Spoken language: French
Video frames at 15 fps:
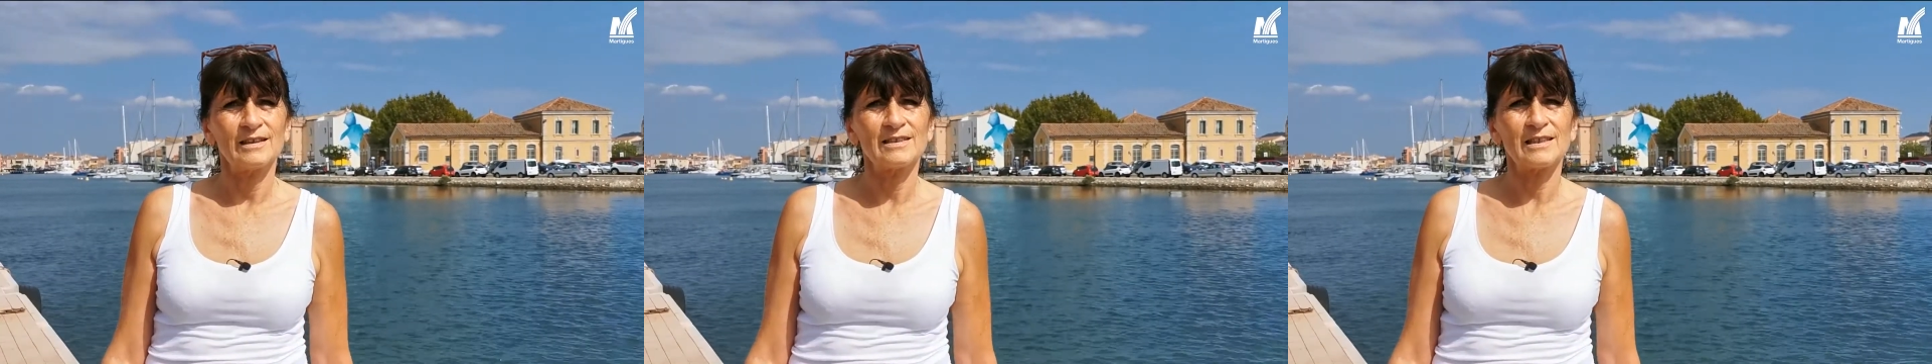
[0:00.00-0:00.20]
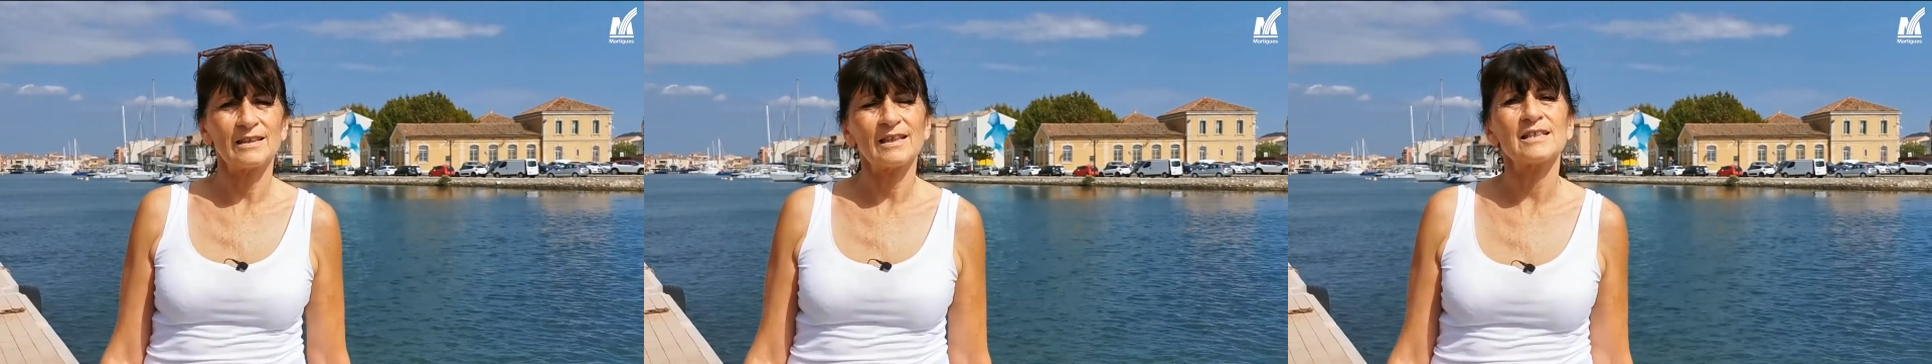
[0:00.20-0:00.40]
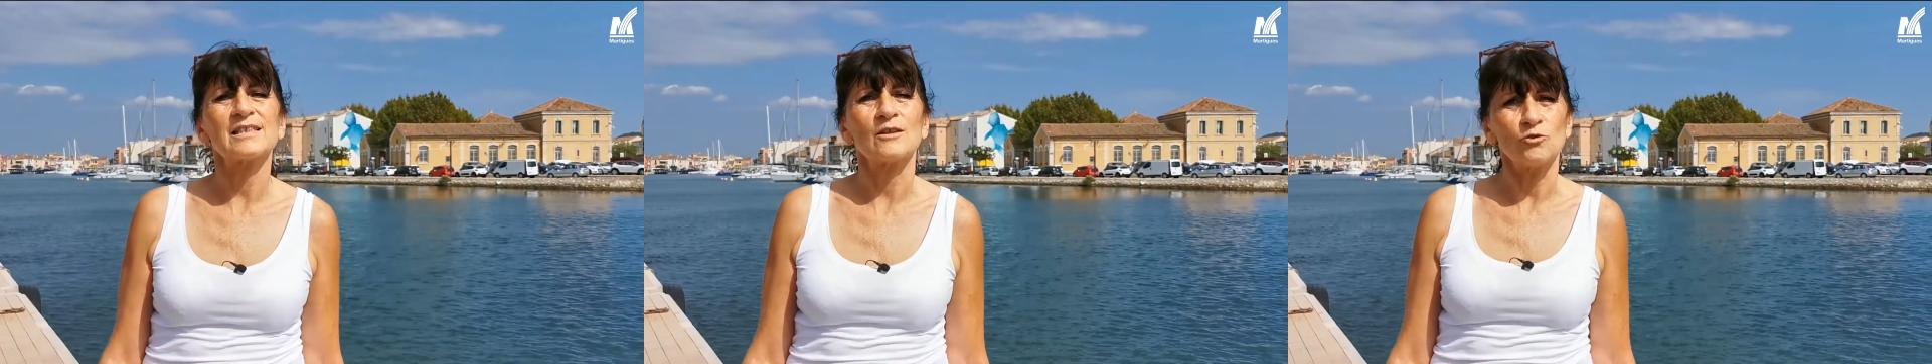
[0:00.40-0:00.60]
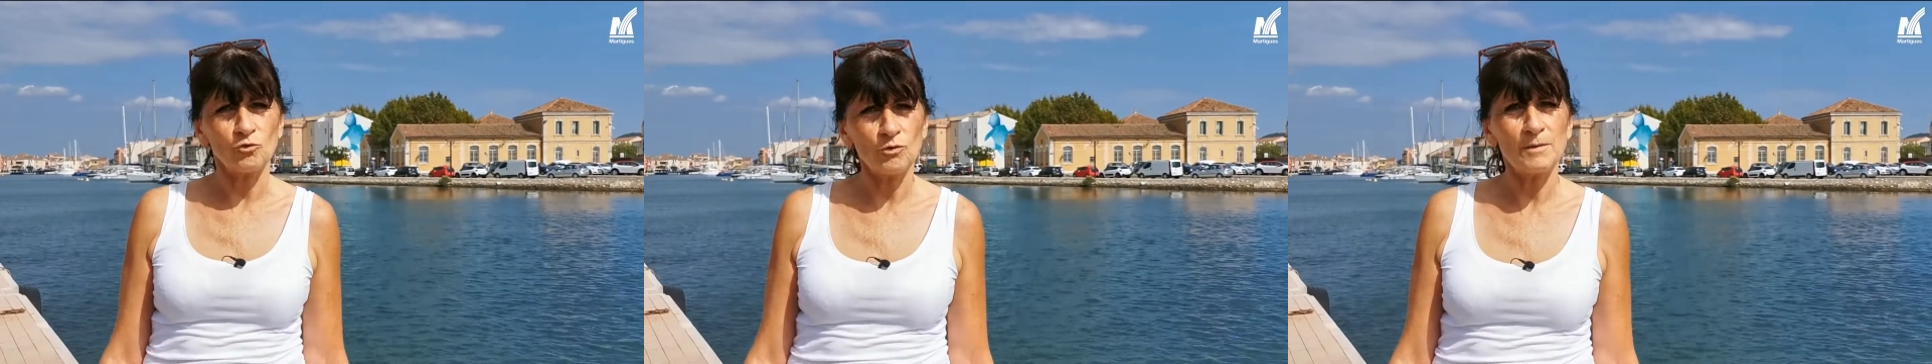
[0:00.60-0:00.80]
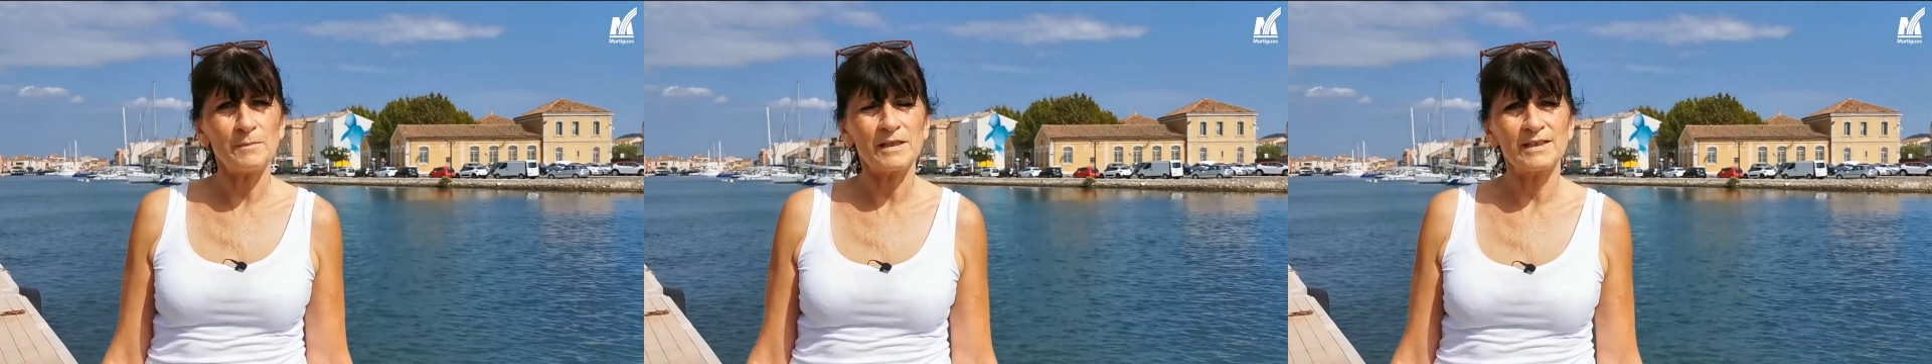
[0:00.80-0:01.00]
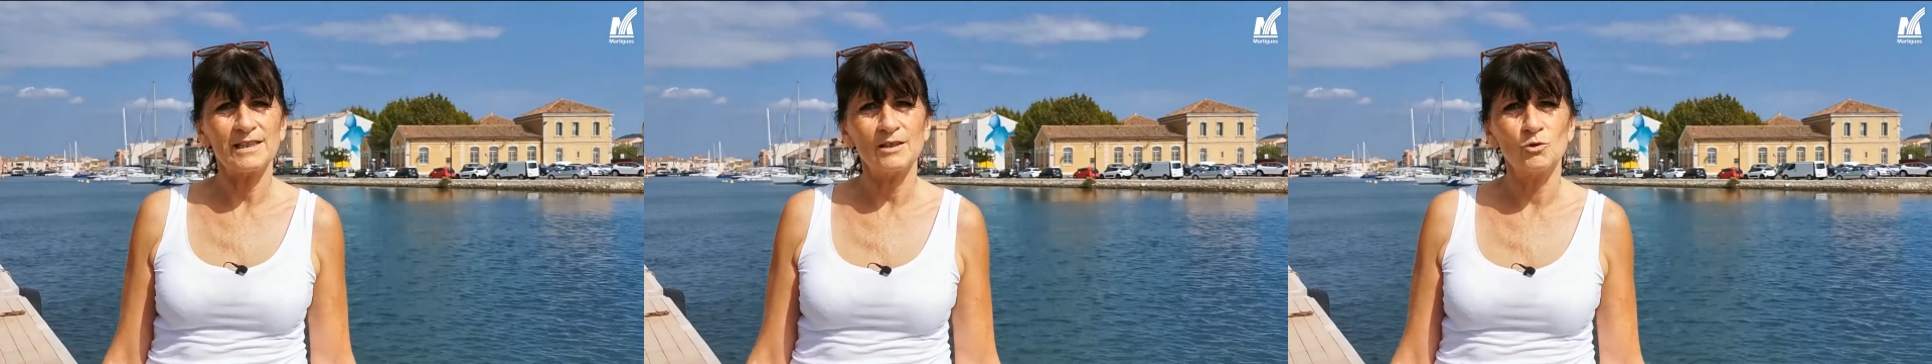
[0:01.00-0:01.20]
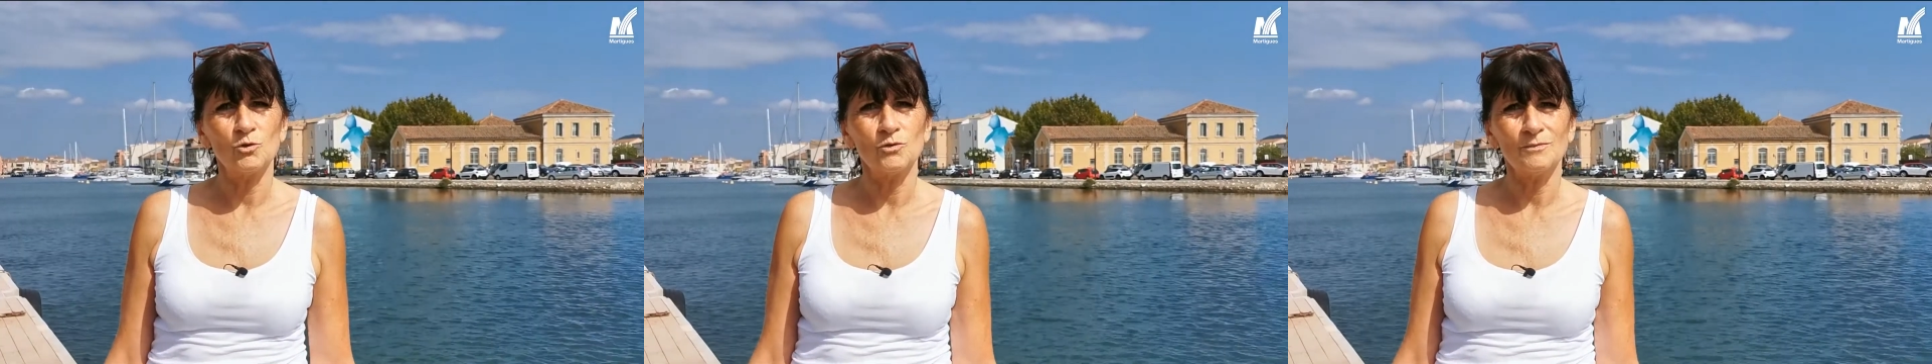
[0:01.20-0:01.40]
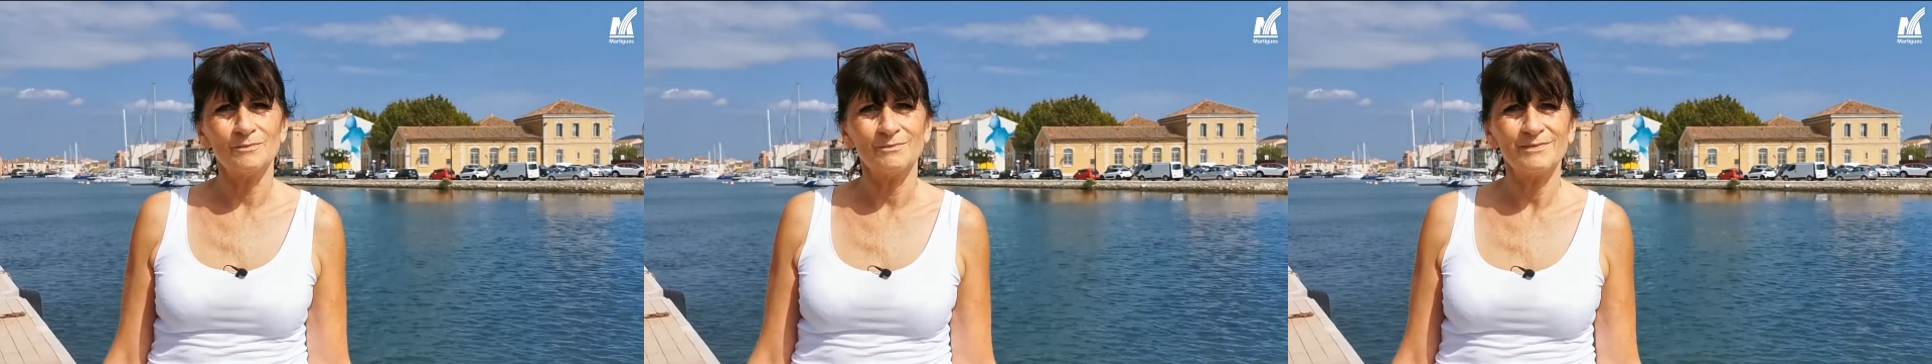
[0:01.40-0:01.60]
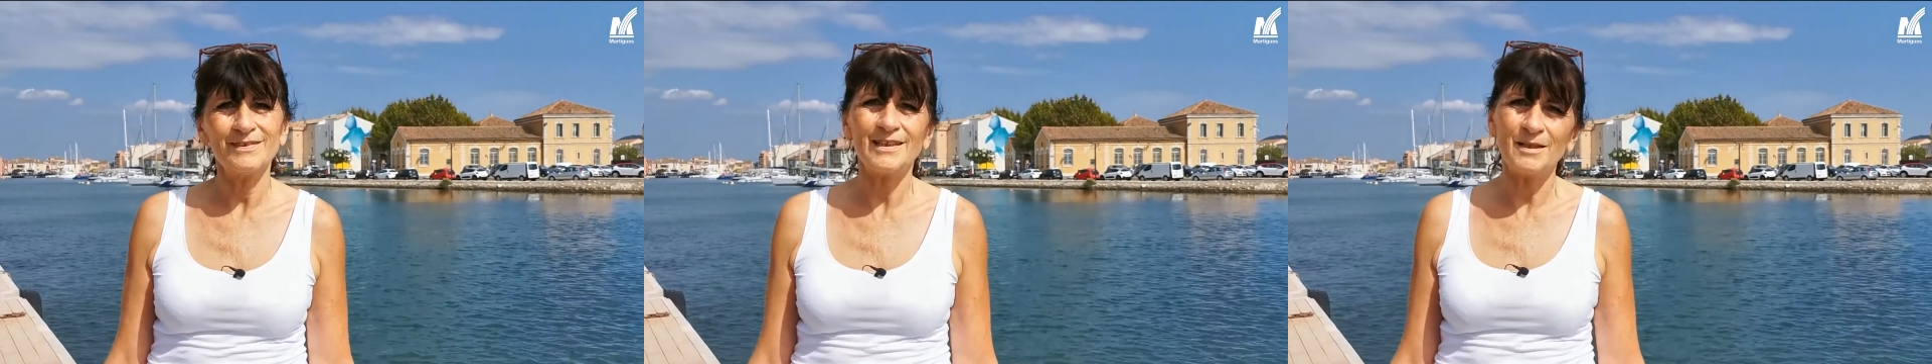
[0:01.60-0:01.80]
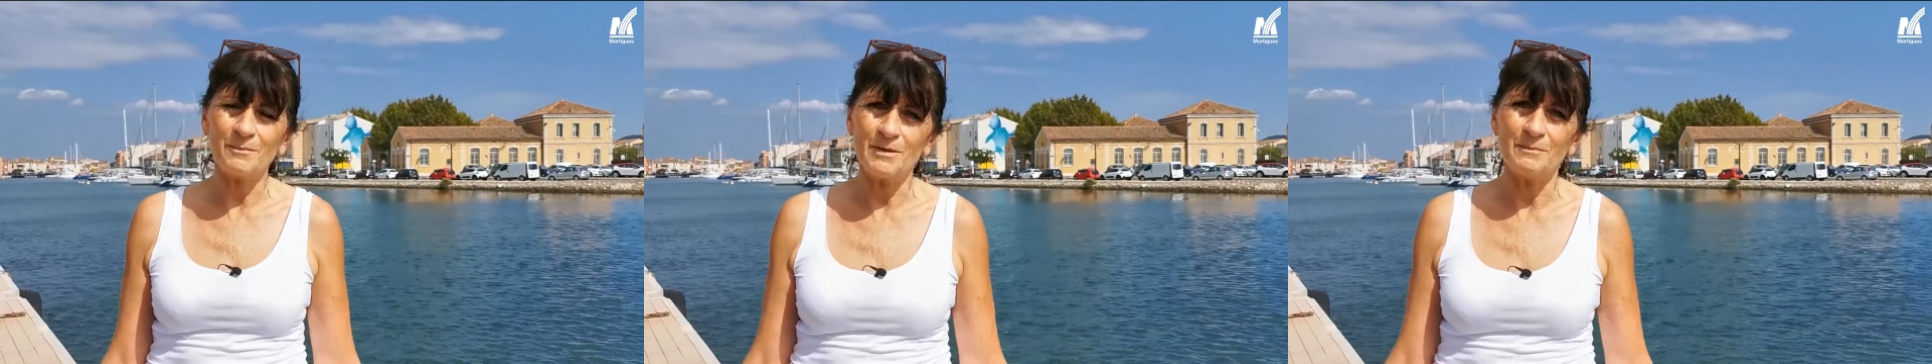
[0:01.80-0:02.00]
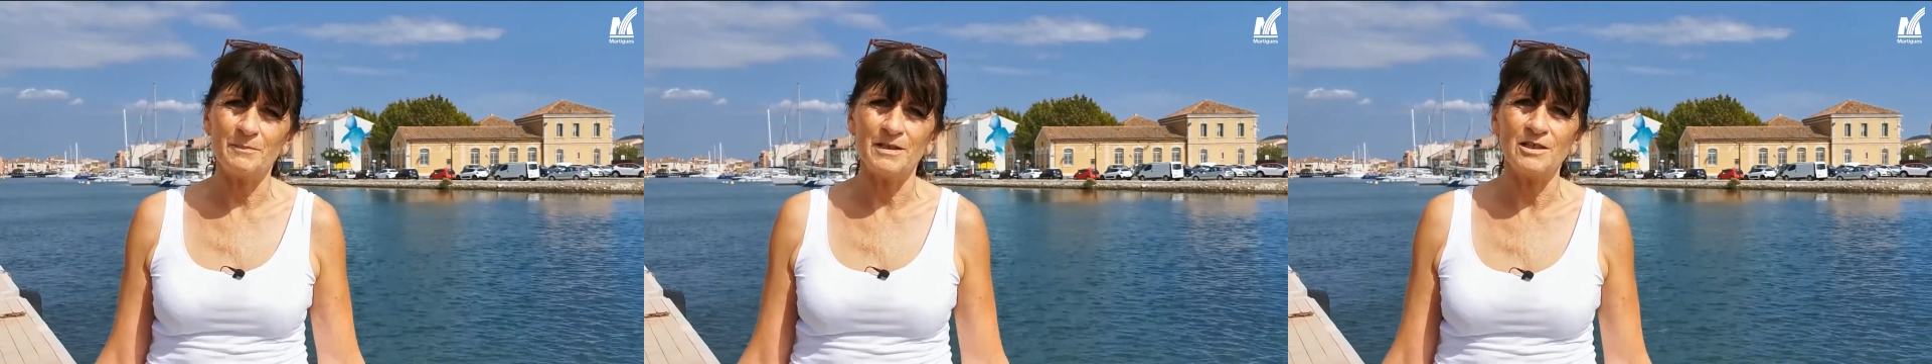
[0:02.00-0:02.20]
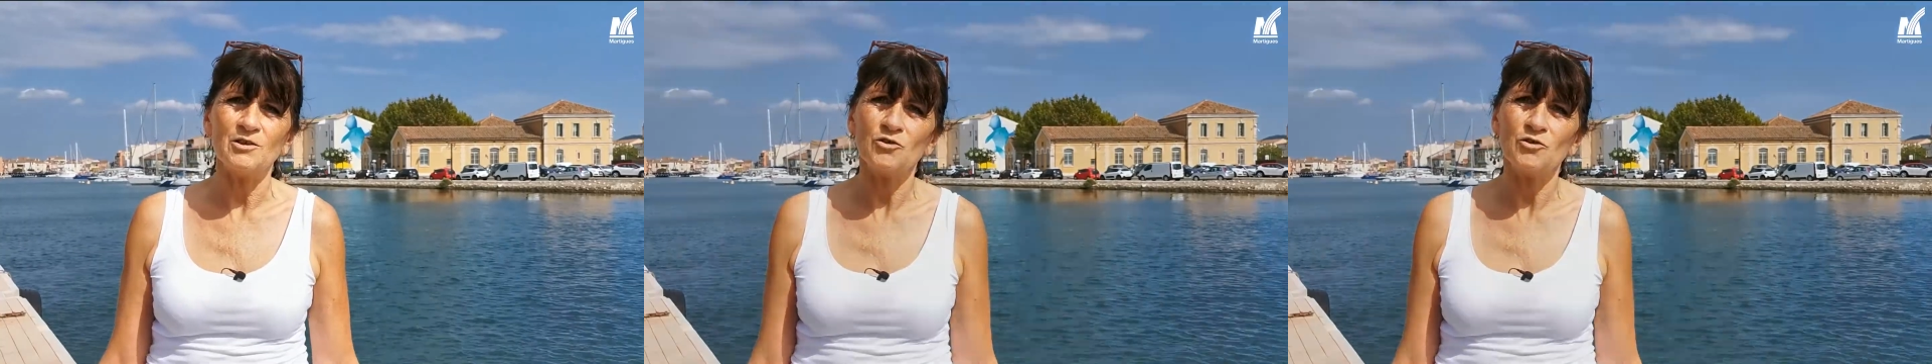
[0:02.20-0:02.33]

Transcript: qui s'adresse à tous les Martégots, des bébés